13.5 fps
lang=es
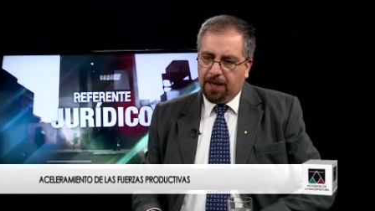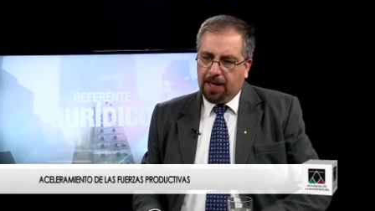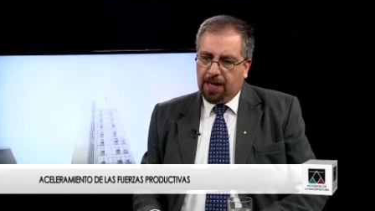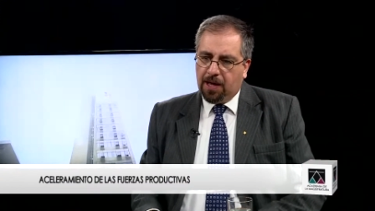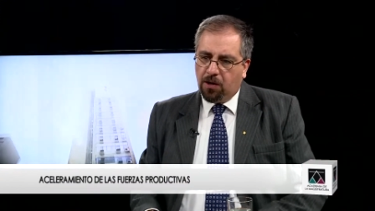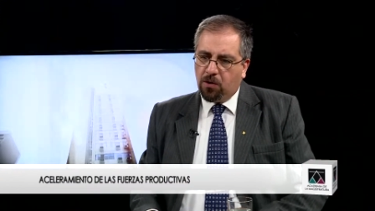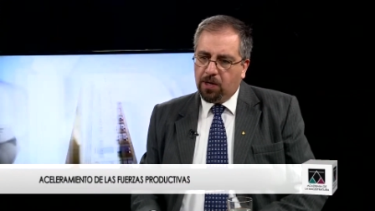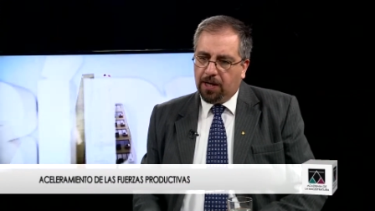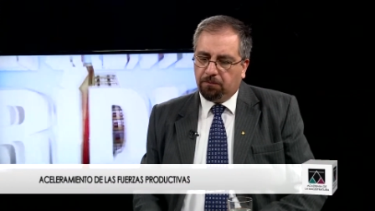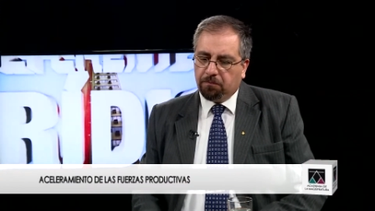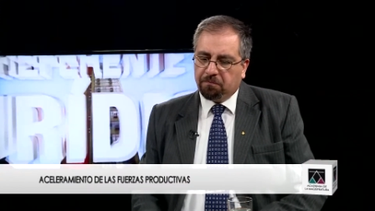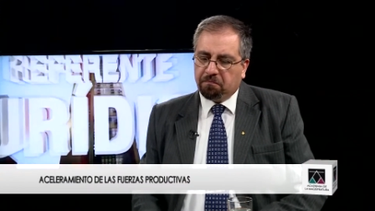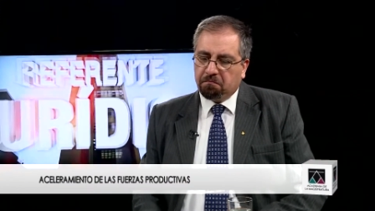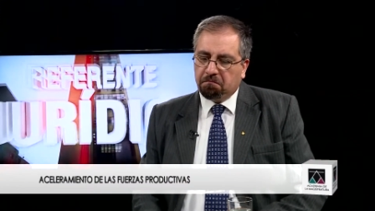Ahora,
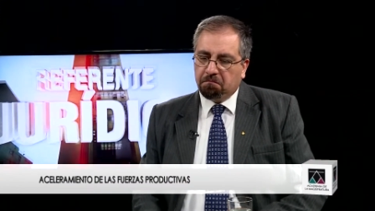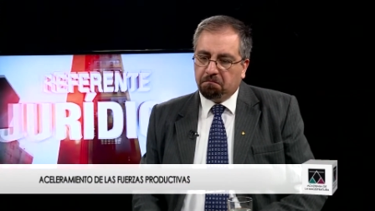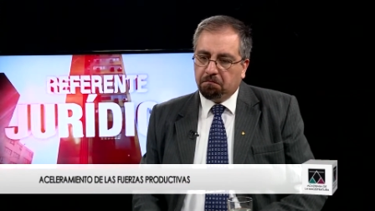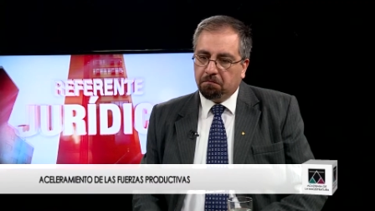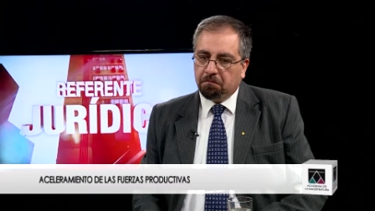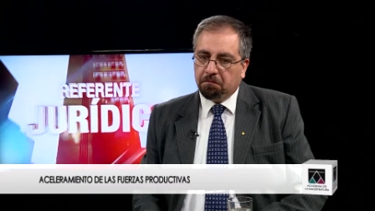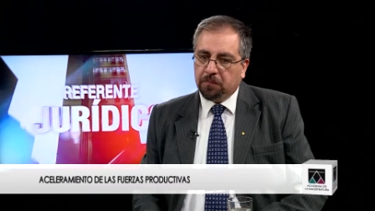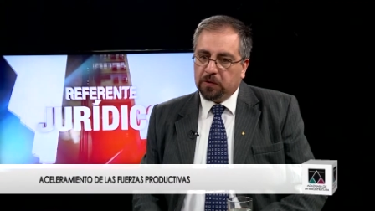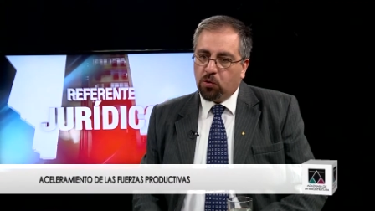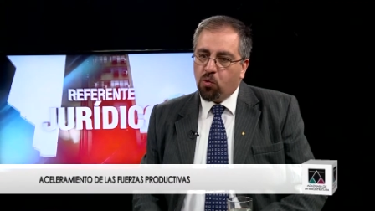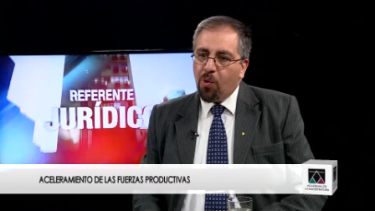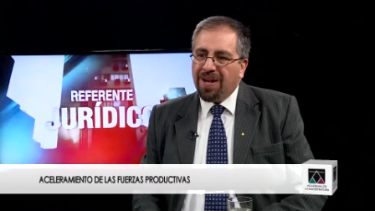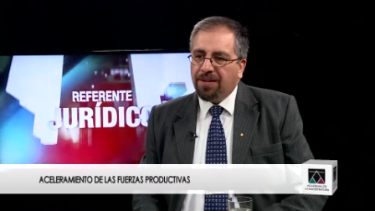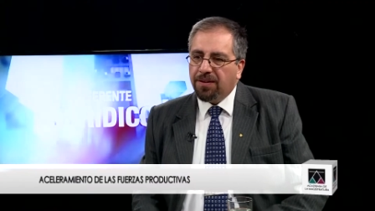
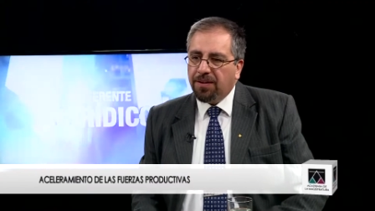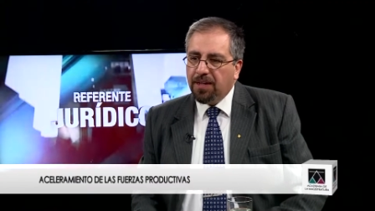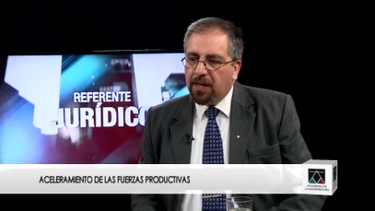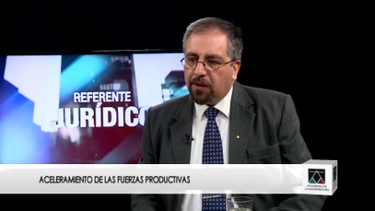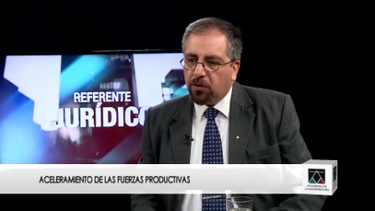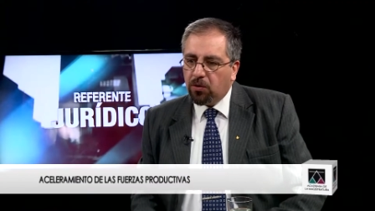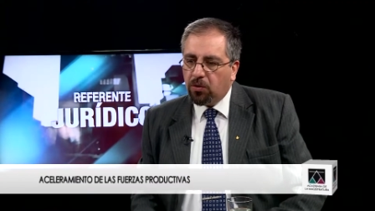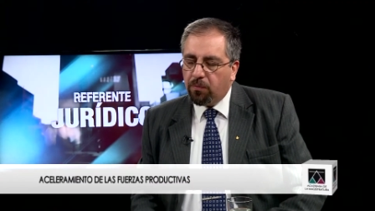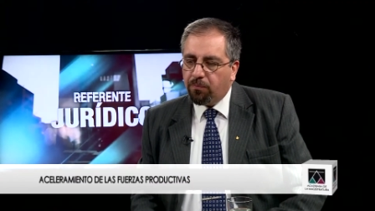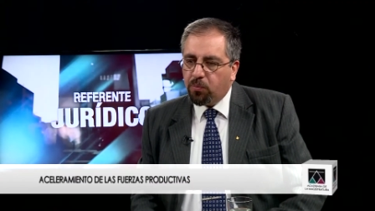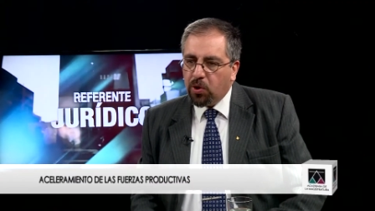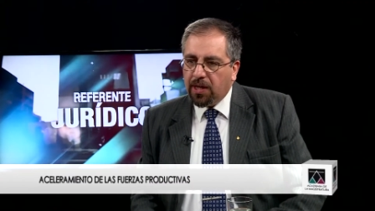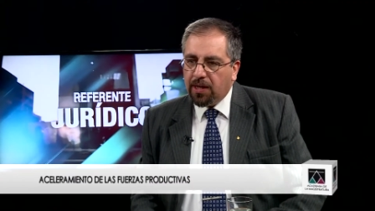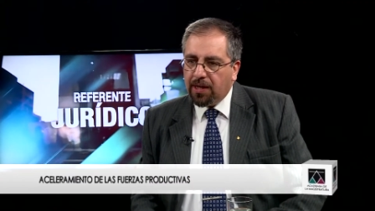¿cuán cierto
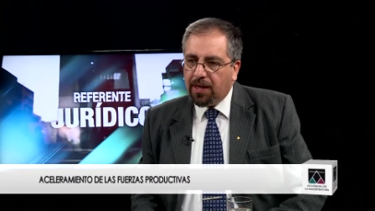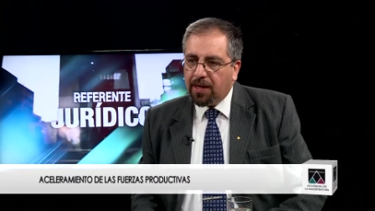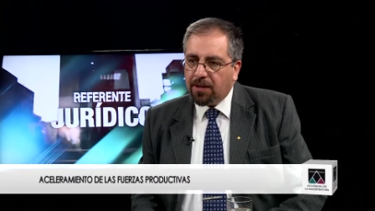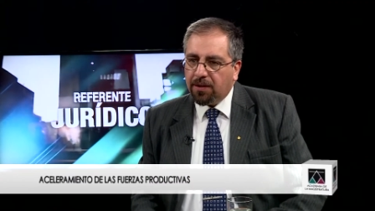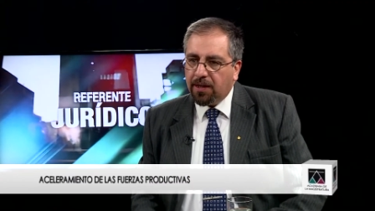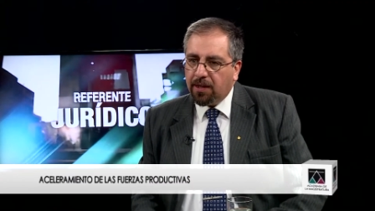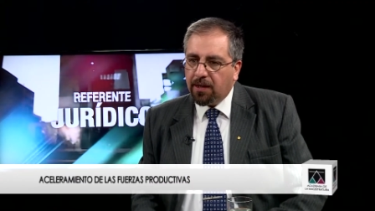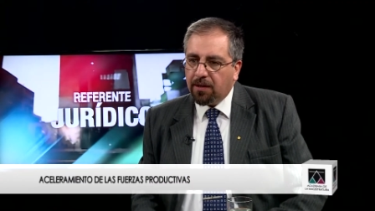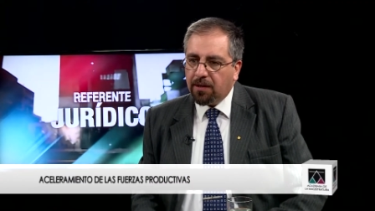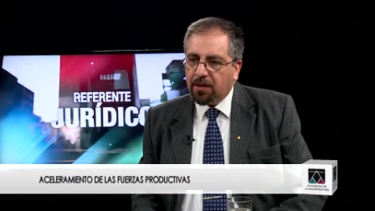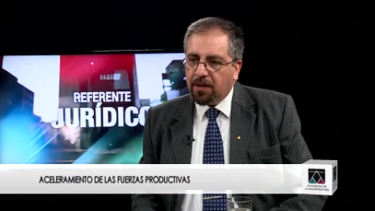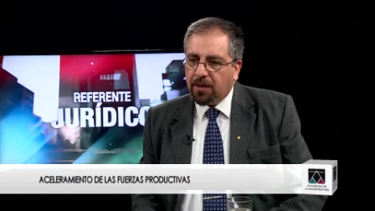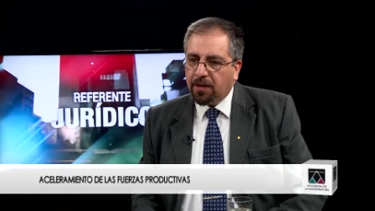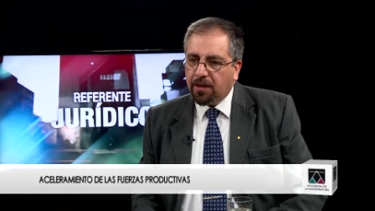puede llegar a ser
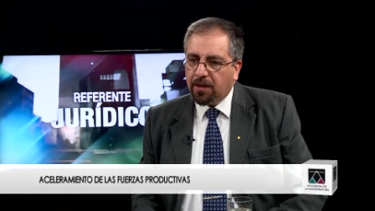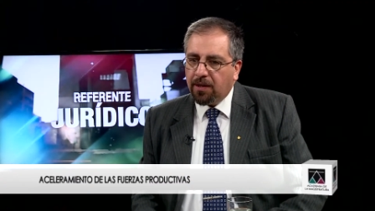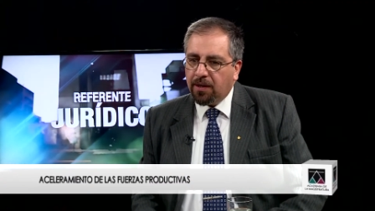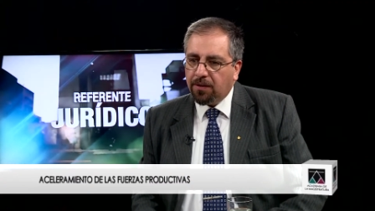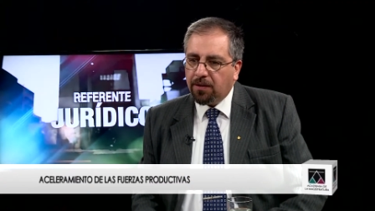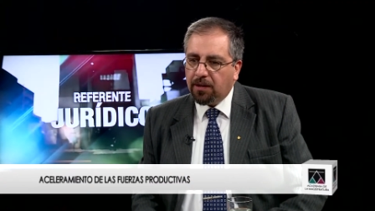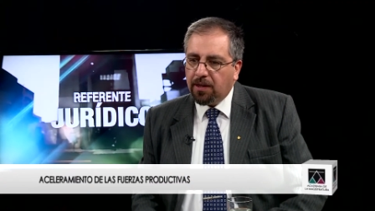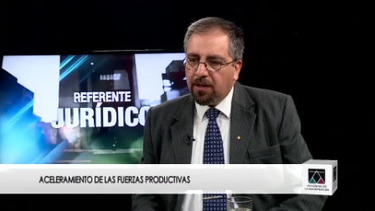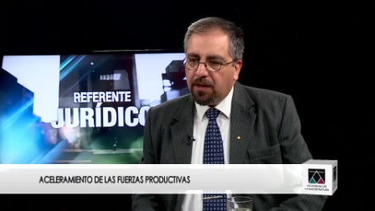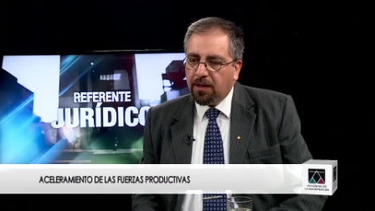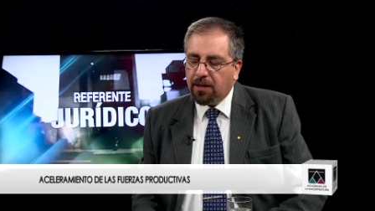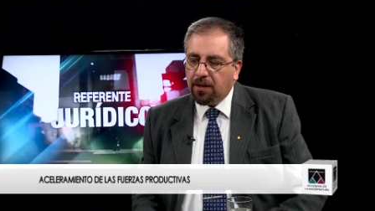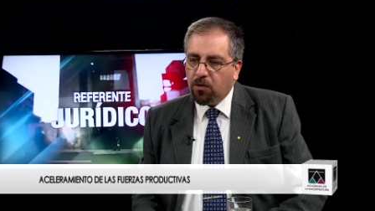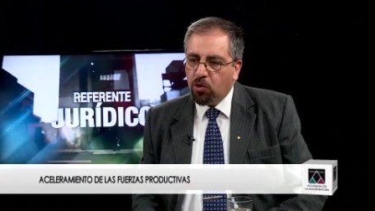eh,
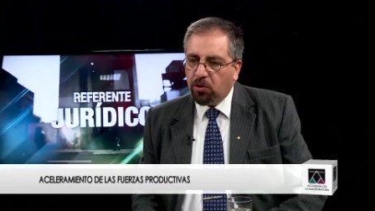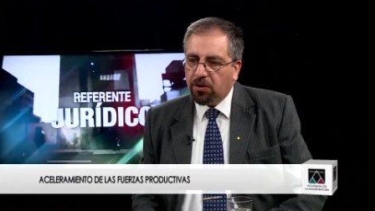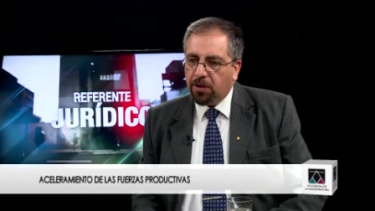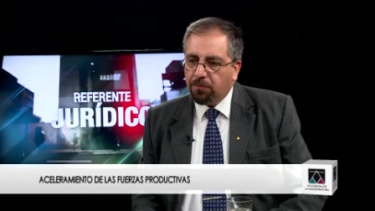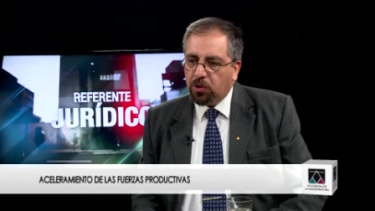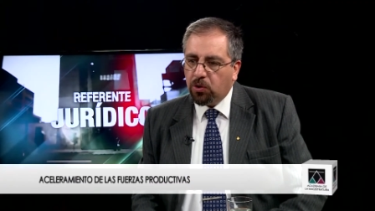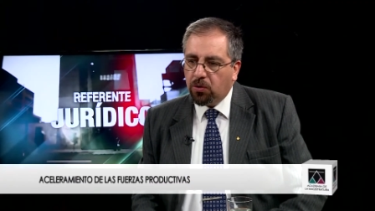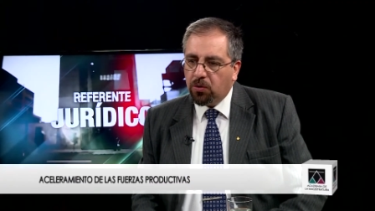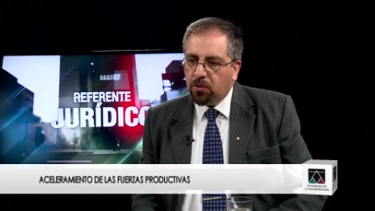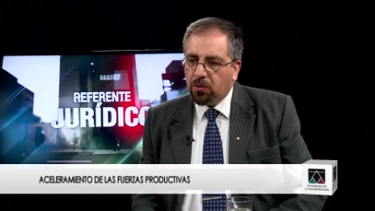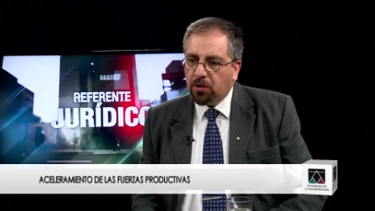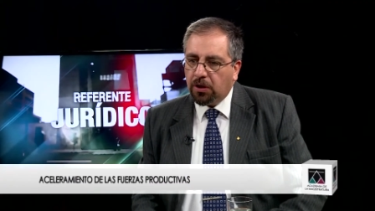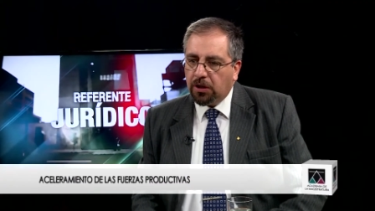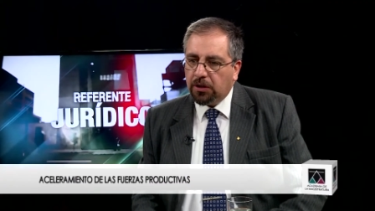este concepto eh,